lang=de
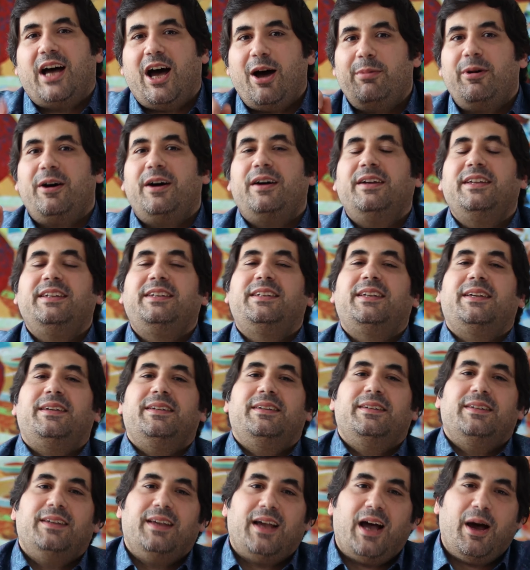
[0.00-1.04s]
Aber ich
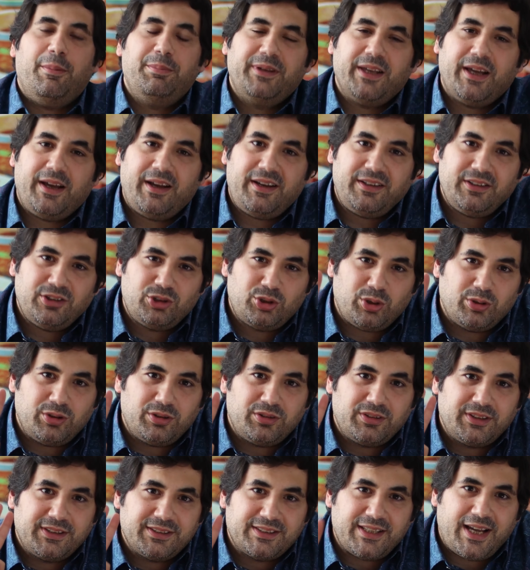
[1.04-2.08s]
habe ja
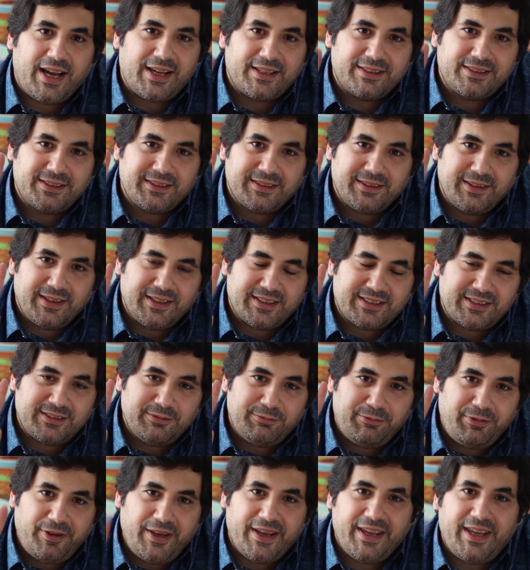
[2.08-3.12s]
schon gesagt, es
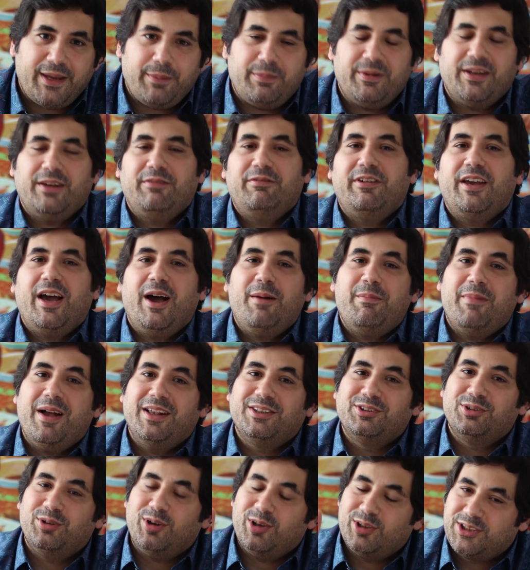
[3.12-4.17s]
sind vier Ebenen. Wir haben
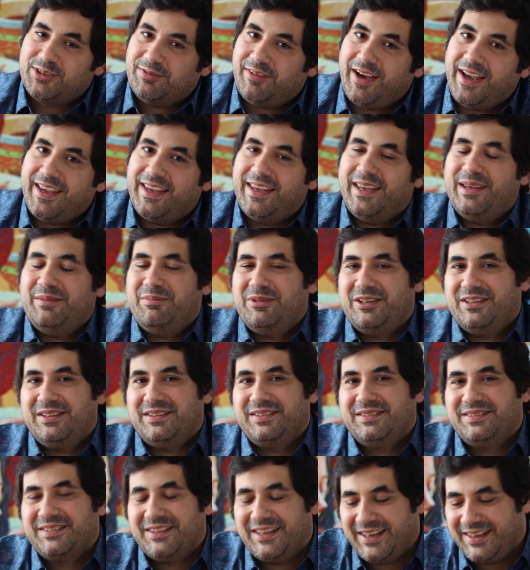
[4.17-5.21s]
also noch zwei
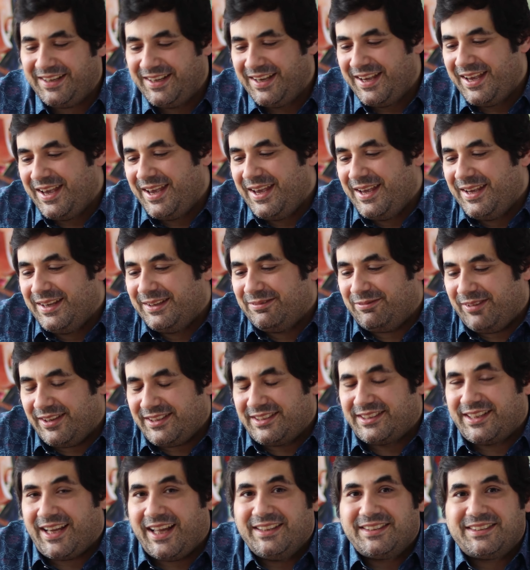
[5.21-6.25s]
Ebenen. Ja?
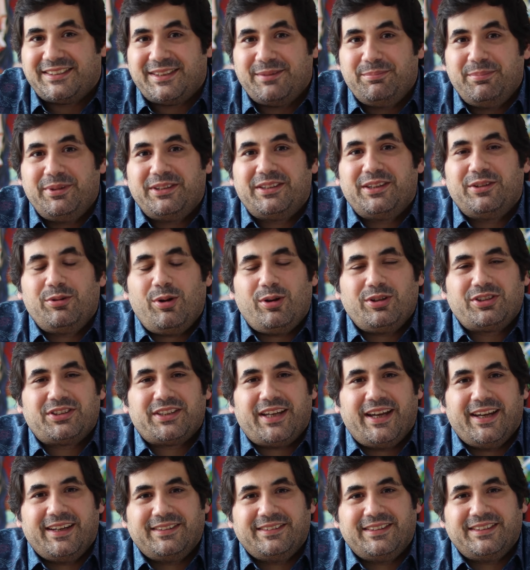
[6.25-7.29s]
Was kann es denn bitte noch
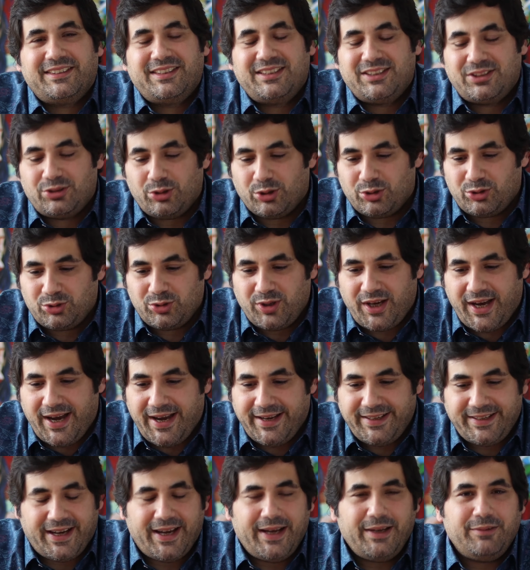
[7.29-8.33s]
sein? Es ist doch so
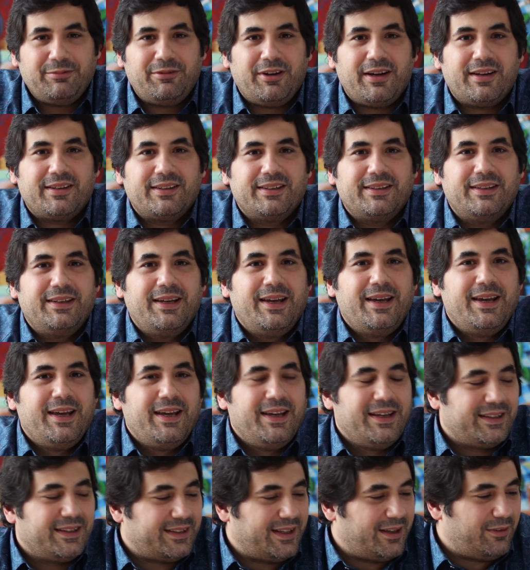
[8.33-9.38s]
eine einfache
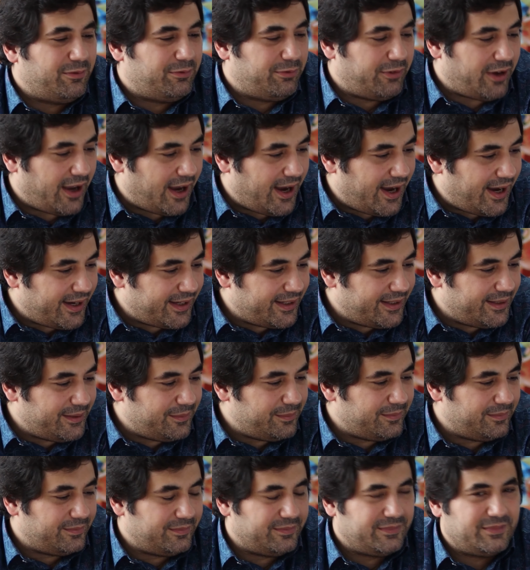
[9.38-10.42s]
äh, Frage,
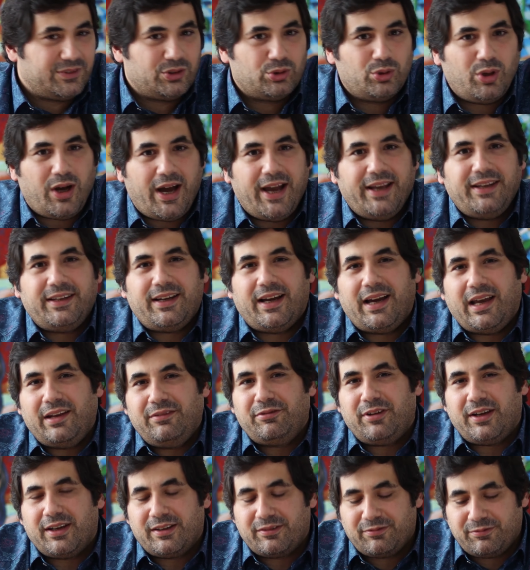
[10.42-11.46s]
so eine
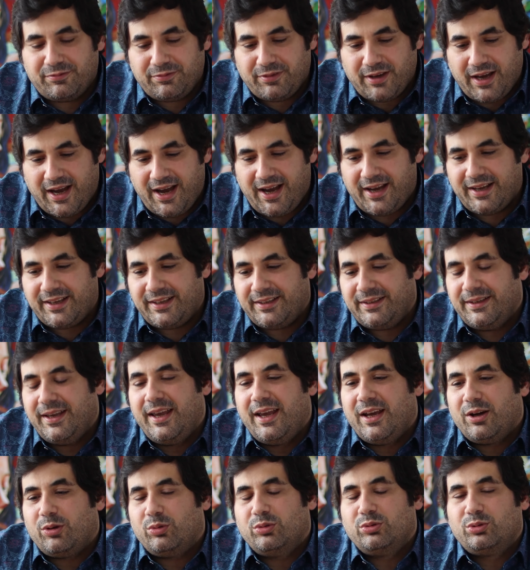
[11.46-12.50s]
einfache Frage
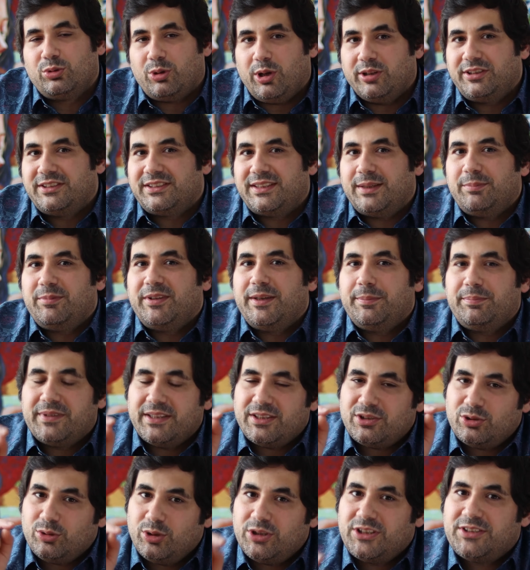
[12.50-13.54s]
und trotzdem
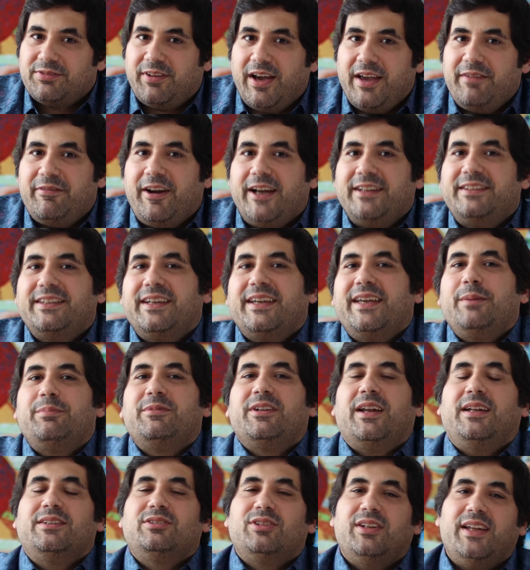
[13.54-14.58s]
gibt es noch zwei weitere
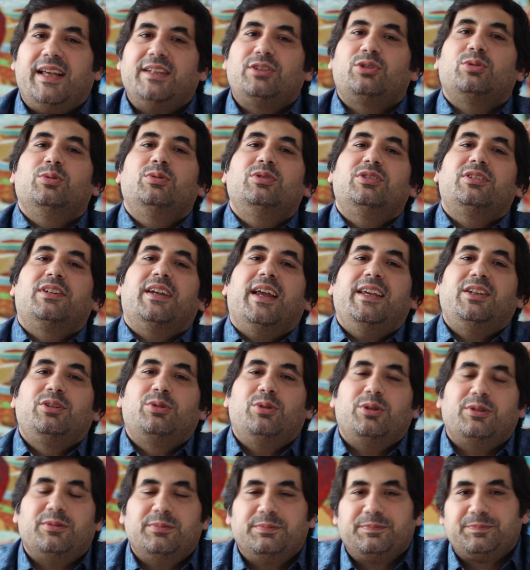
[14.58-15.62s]
Ebenen. Also lass uns gleich
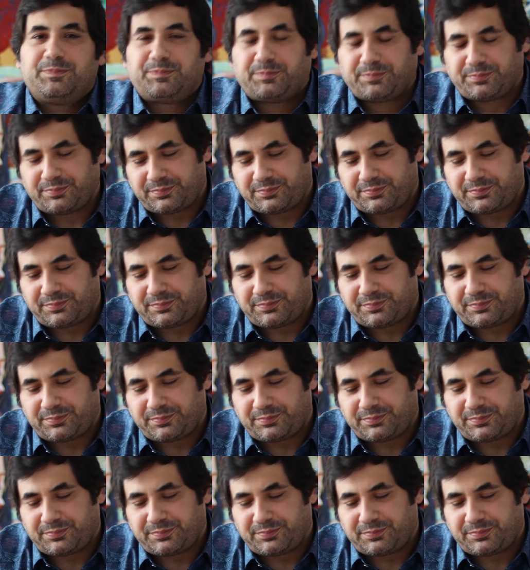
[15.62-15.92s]
gucken.